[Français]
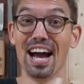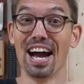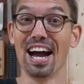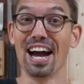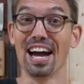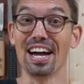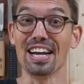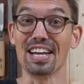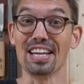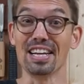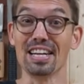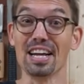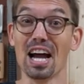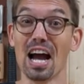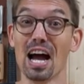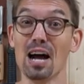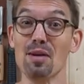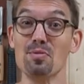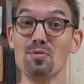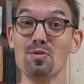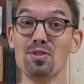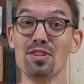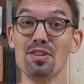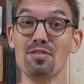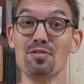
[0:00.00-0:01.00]
Allez,
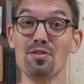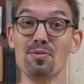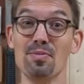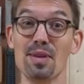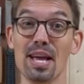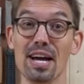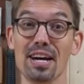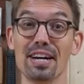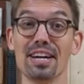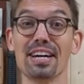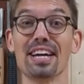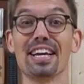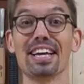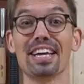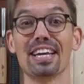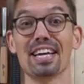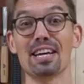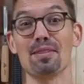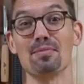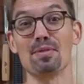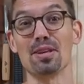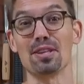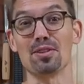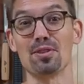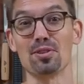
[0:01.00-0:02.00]
amusez-vous bien et à
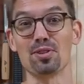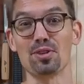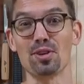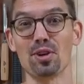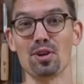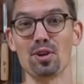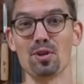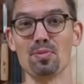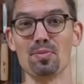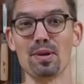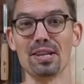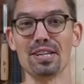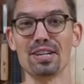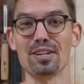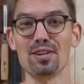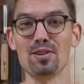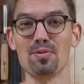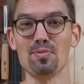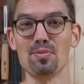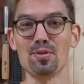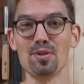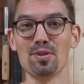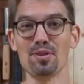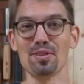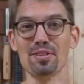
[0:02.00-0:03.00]
bientôt sur Copain des
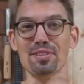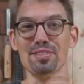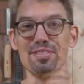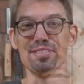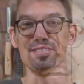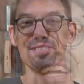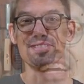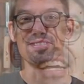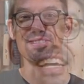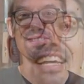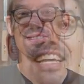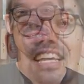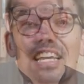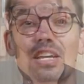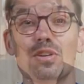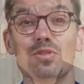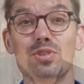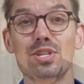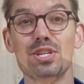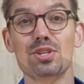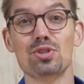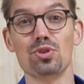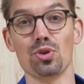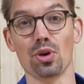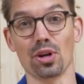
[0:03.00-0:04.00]
Copeaux et
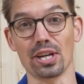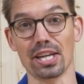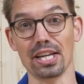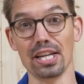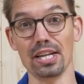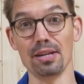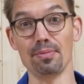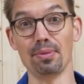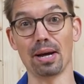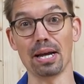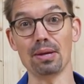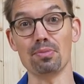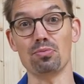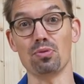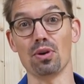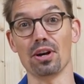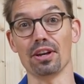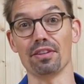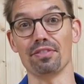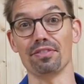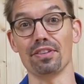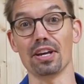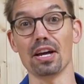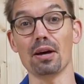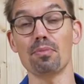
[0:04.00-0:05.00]
aussi sur
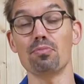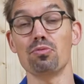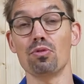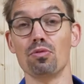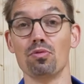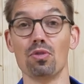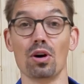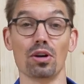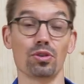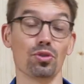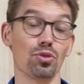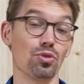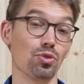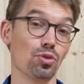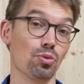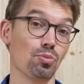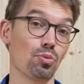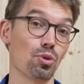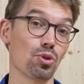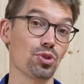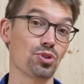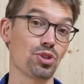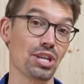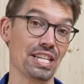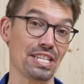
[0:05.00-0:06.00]
Kilibri.fr pour voir de
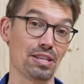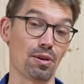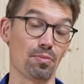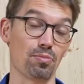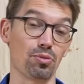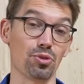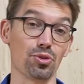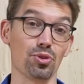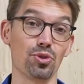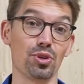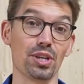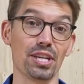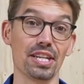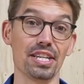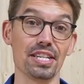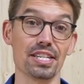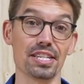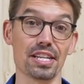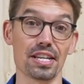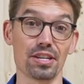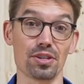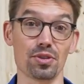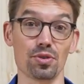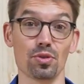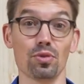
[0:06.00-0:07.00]
nombreux exemples
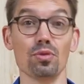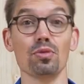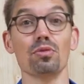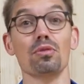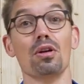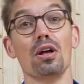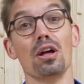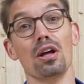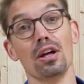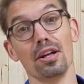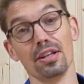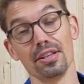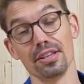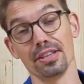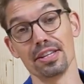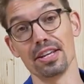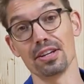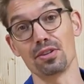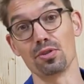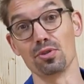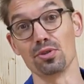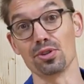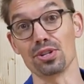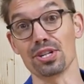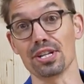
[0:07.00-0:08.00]
d'utilisation, des
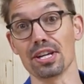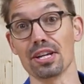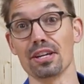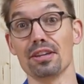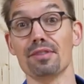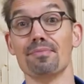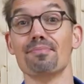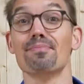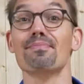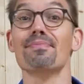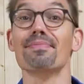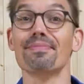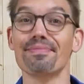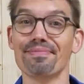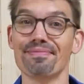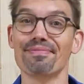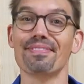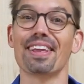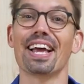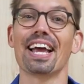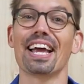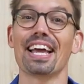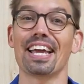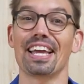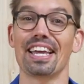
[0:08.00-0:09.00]
conseils
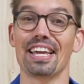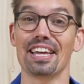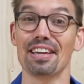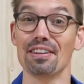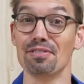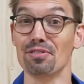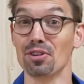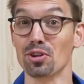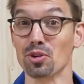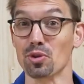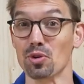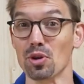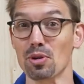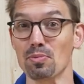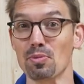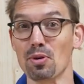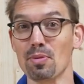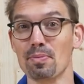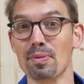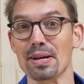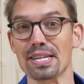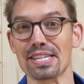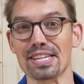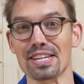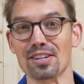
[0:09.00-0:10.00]
et éventuellement
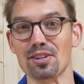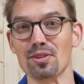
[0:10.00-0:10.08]
passer